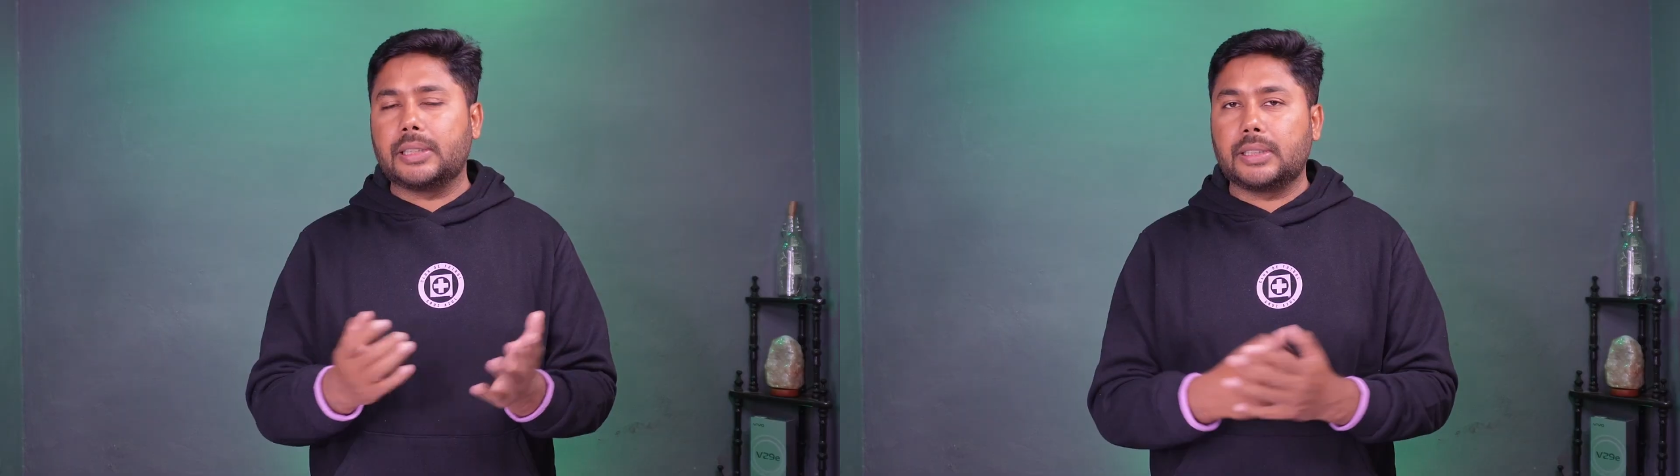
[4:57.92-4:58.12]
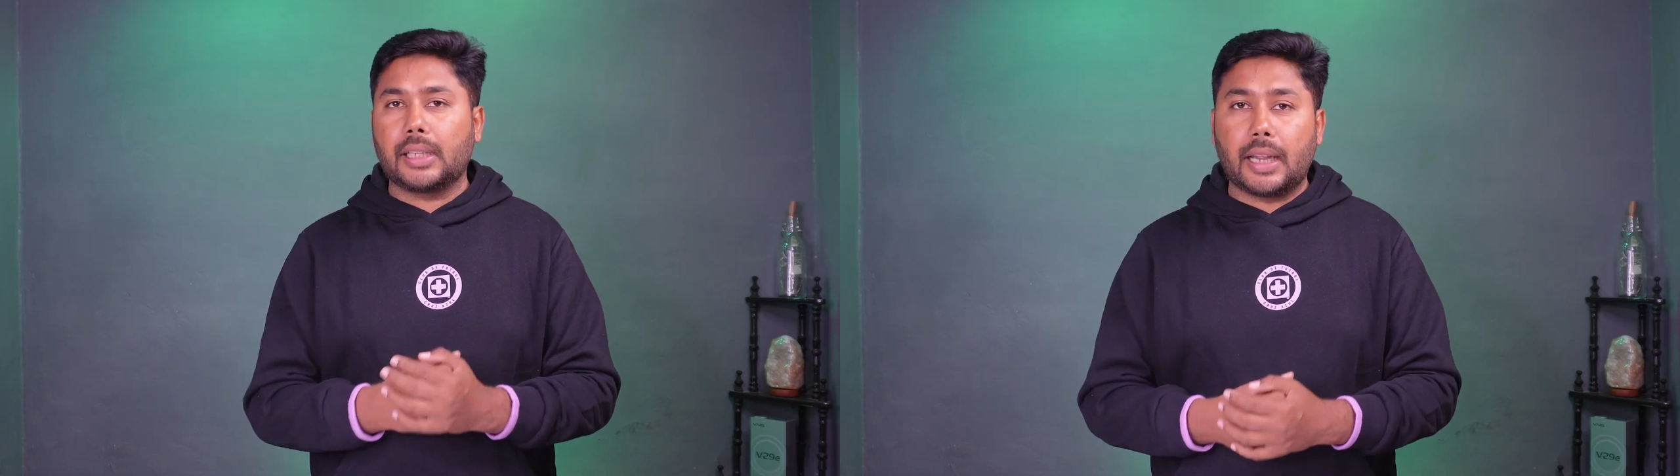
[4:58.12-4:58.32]

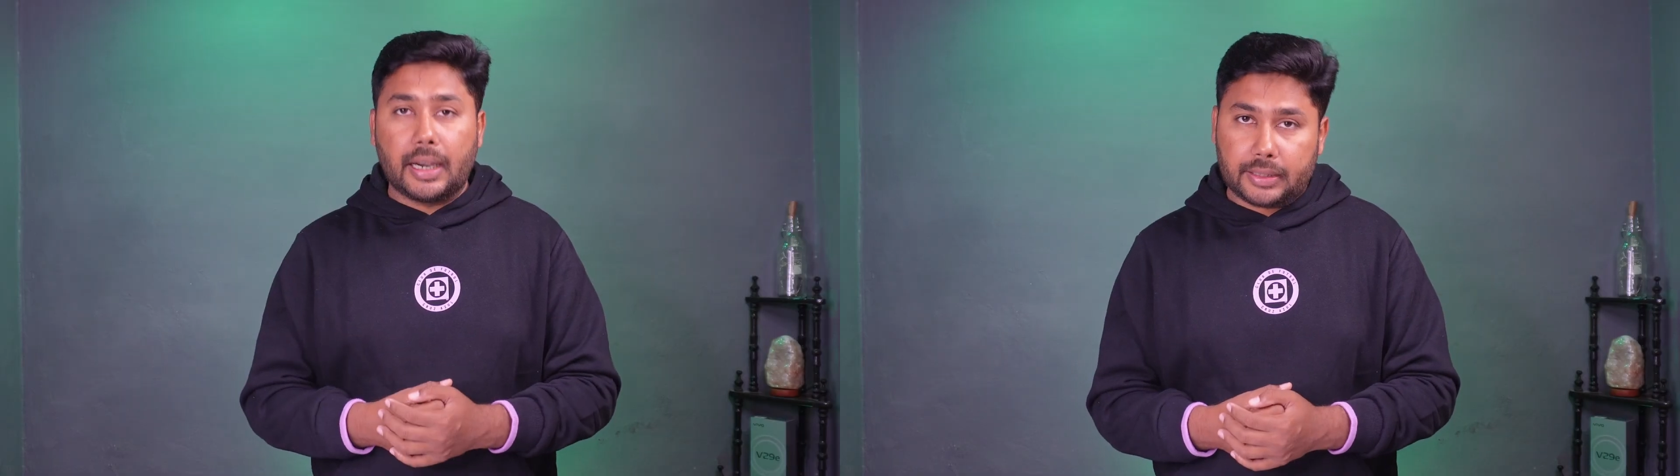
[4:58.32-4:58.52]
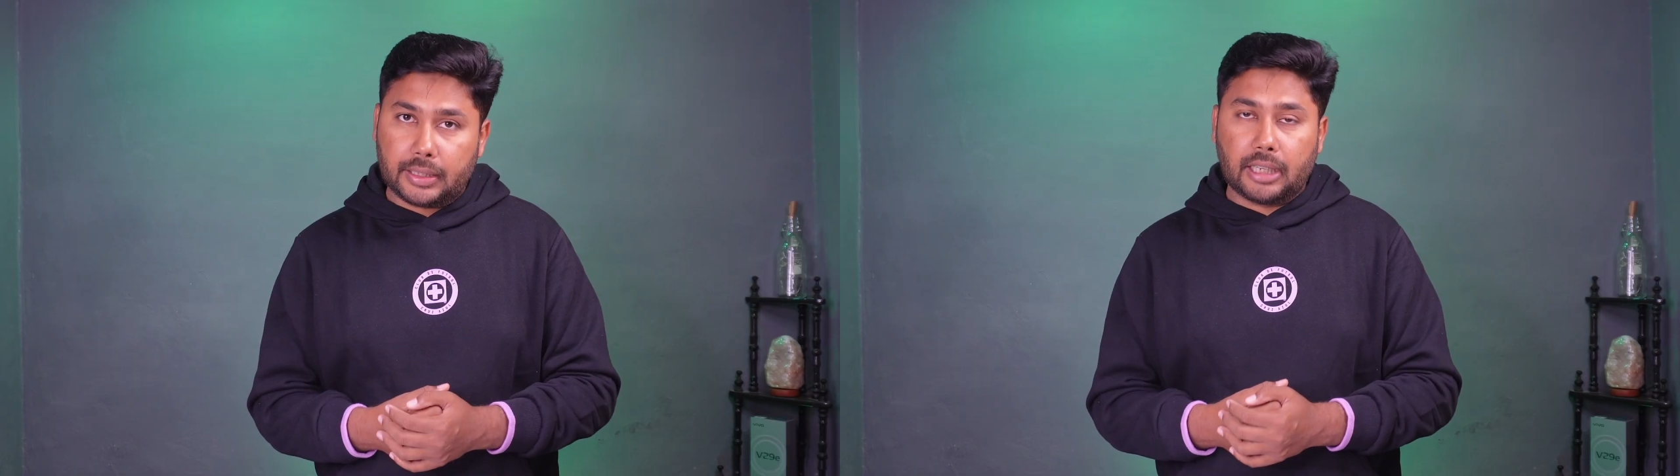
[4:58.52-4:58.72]
बेसिक
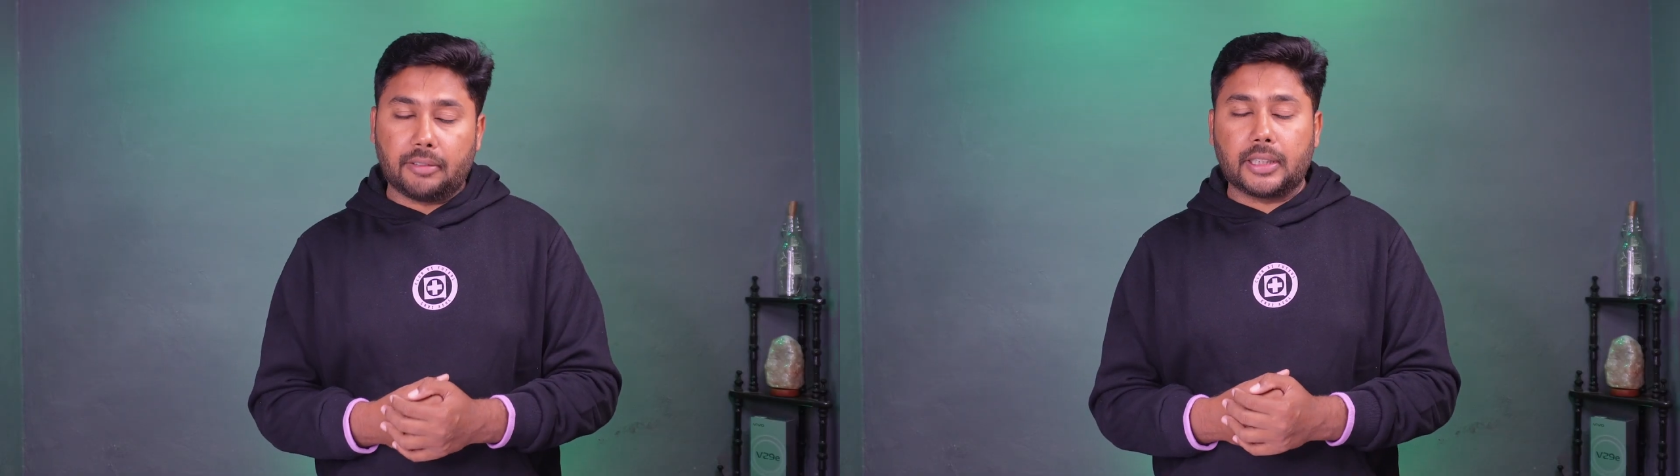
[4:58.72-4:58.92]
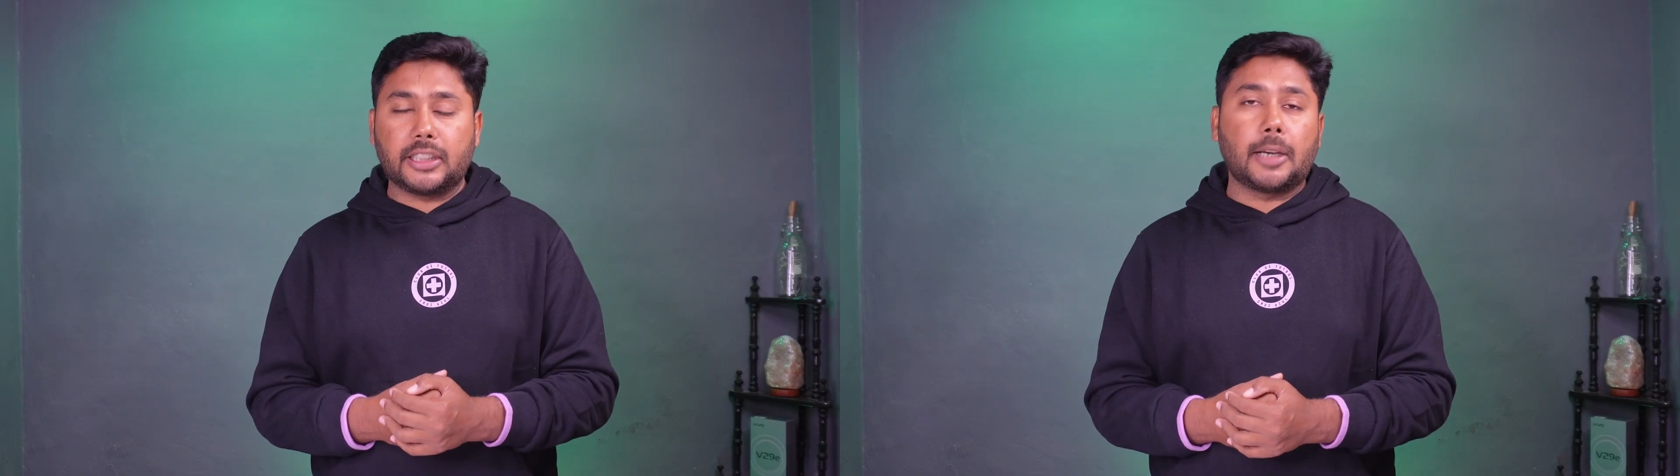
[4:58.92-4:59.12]
एंट्री
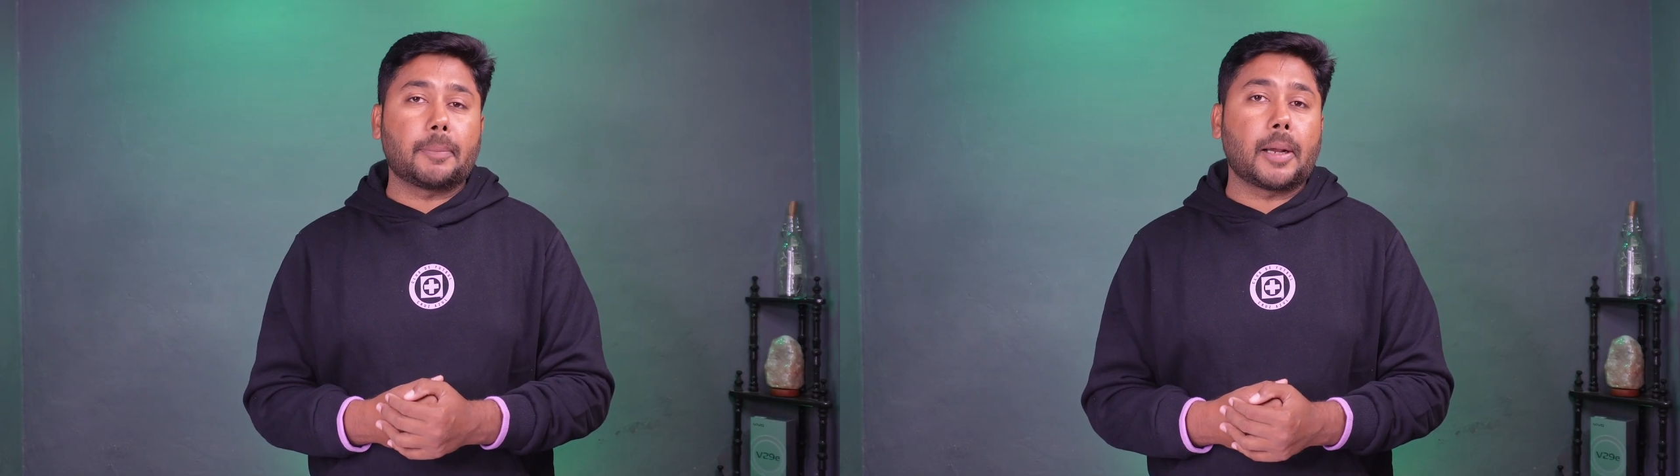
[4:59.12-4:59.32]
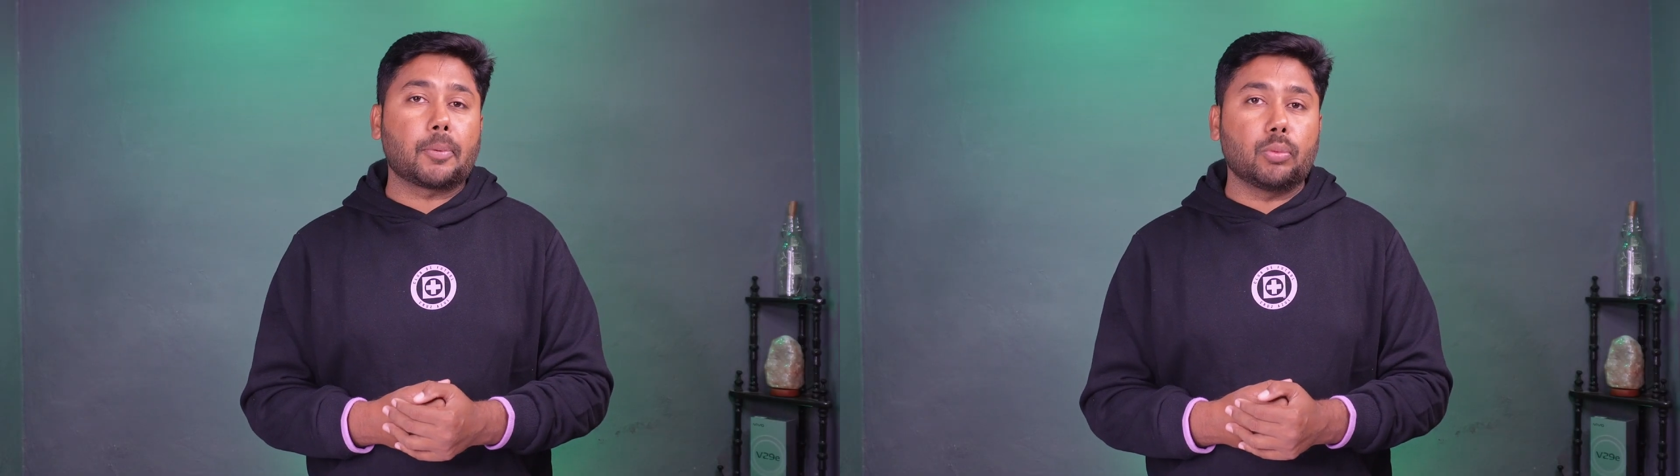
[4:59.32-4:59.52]
लेवल की यहाँ
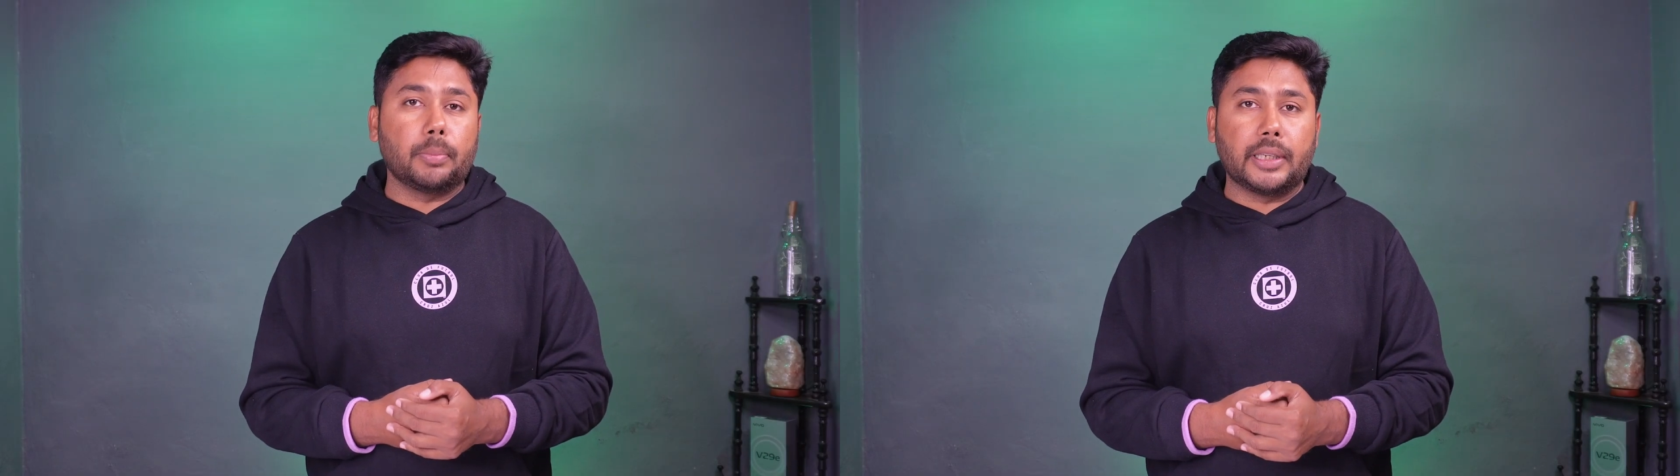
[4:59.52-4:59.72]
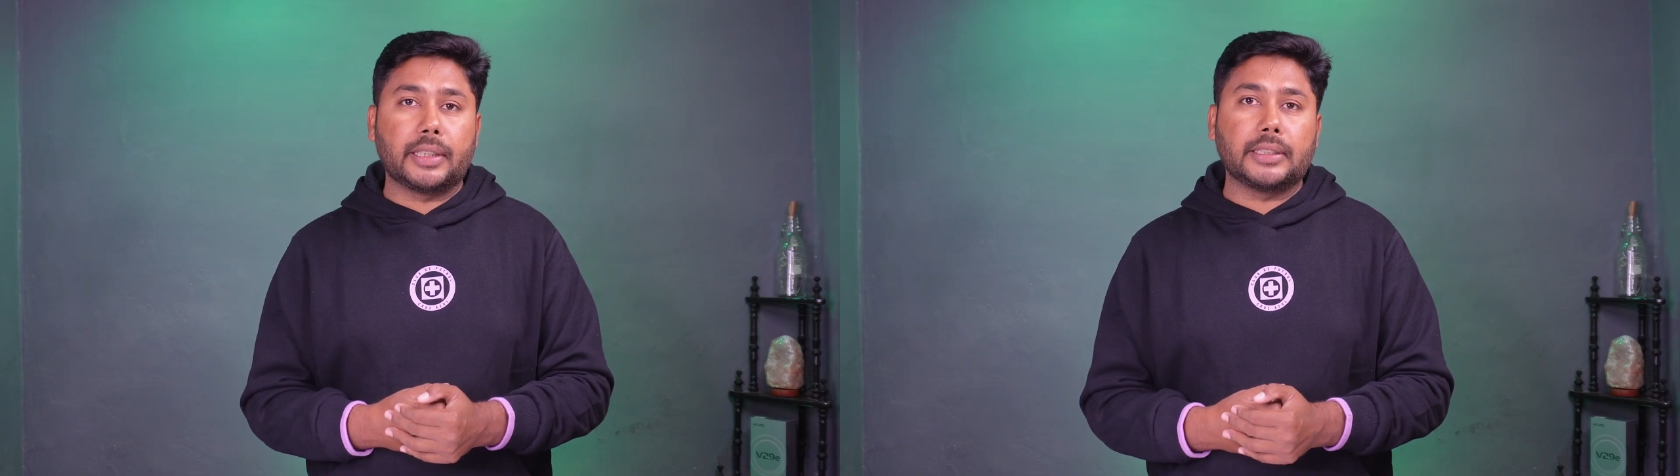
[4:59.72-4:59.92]
पर आपको
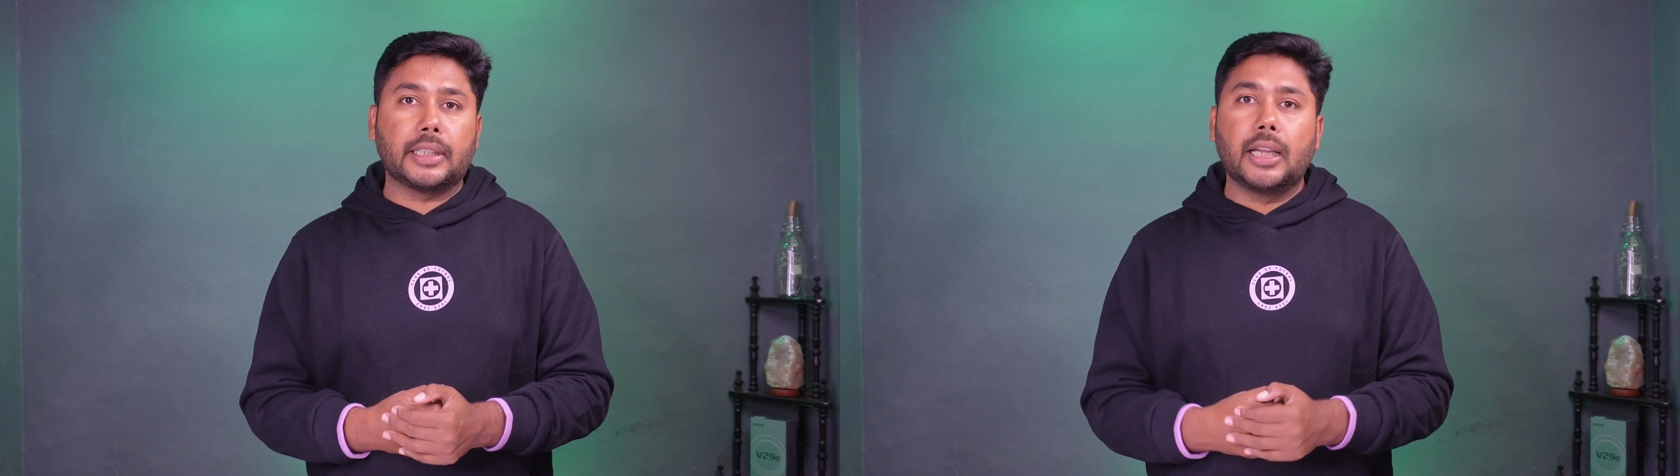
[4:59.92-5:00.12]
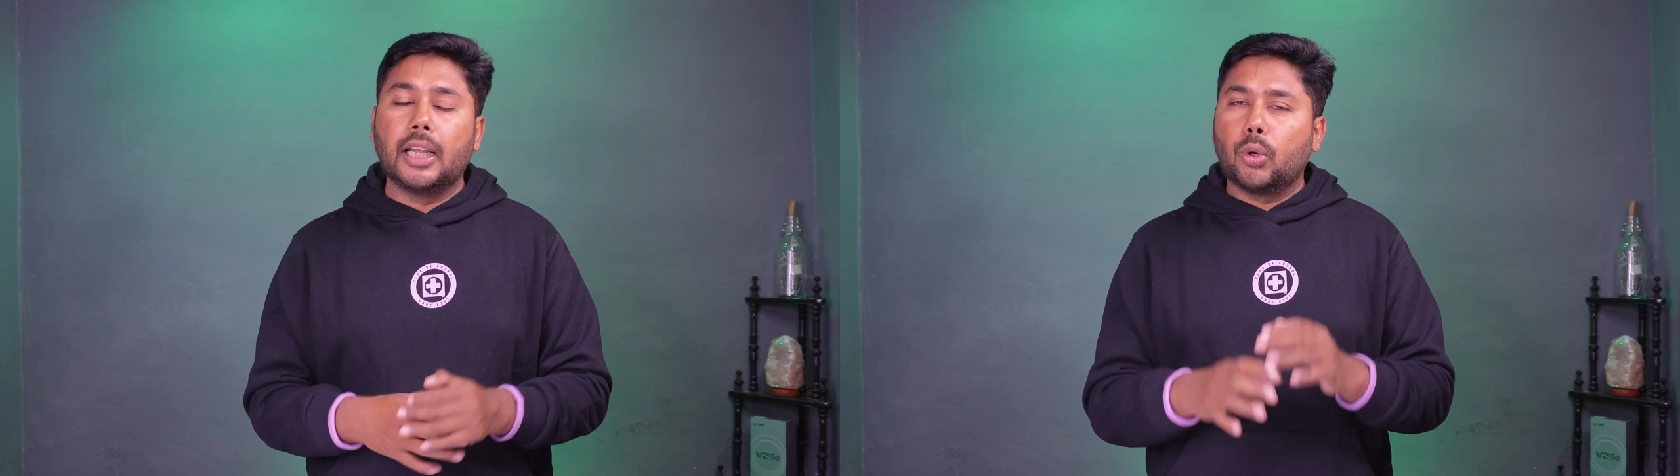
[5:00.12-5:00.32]
मिल रही है